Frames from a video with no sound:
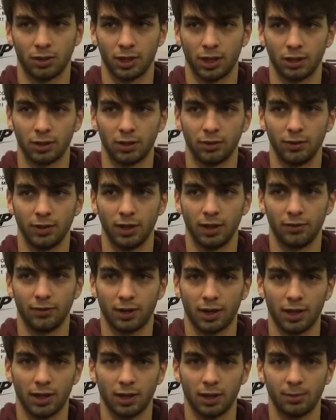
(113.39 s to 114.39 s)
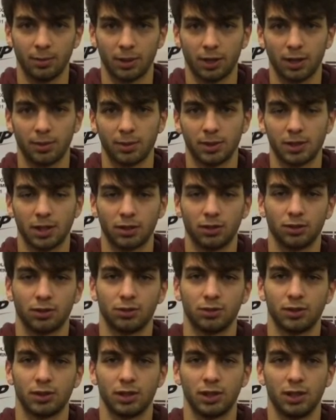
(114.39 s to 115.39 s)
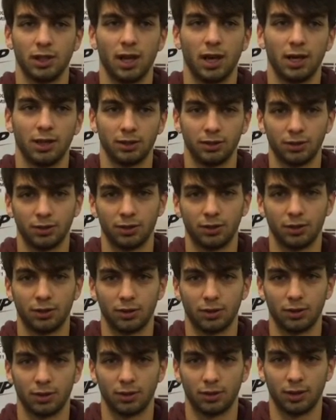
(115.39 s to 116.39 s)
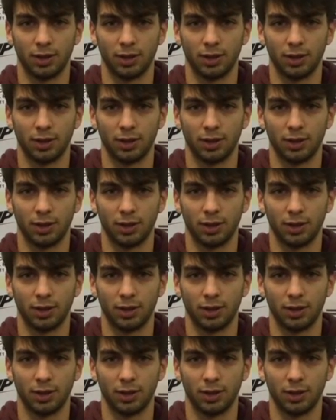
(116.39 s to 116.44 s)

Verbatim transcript: scelto il Villafranca perché mi è stato consigliato